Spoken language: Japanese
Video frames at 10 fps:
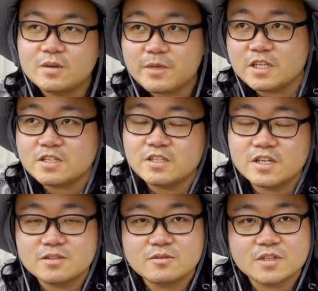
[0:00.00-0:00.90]
まあ、
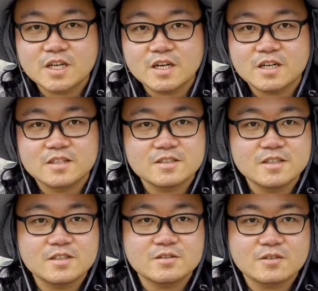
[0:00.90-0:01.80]
ニラとか
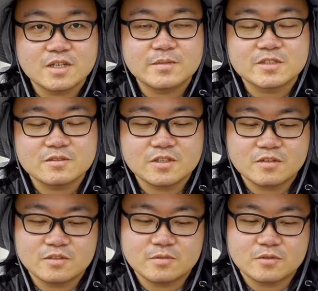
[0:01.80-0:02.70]
ネギとか、まあ、そういった
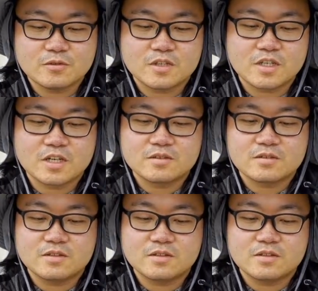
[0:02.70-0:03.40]
のにも効果がある、